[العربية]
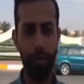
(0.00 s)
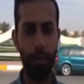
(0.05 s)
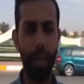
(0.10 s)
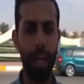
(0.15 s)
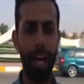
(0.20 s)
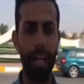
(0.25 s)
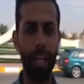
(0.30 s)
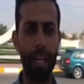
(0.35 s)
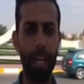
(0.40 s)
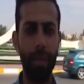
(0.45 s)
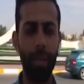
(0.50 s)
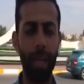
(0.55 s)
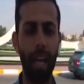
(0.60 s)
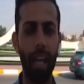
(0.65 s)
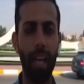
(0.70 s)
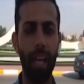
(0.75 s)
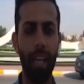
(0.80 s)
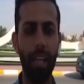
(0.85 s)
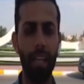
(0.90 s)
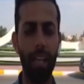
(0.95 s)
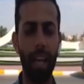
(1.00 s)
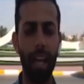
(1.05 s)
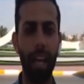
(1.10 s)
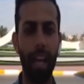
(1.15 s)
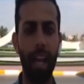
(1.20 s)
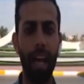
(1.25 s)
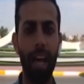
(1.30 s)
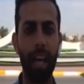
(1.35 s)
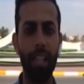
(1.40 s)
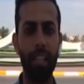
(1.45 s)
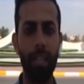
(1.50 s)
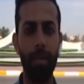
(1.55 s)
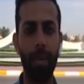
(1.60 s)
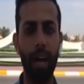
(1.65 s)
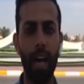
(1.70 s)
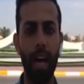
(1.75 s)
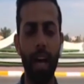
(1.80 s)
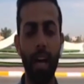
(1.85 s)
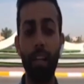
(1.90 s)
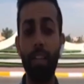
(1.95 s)
في الأيام القليلة
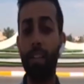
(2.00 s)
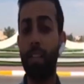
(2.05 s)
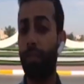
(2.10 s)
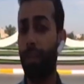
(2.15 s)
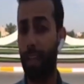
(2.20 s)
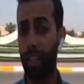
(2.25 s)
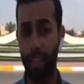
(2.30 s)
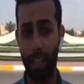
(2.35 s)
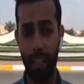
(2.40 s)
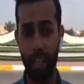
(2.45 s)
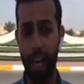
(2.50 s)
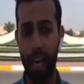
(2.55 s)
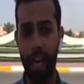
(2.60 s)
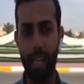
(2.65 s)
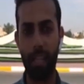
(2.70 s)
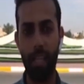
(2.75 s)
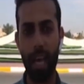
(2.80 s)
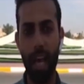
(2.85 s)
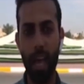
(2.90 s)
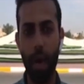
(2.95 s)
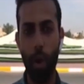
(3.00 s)
القادمة اتفاقيات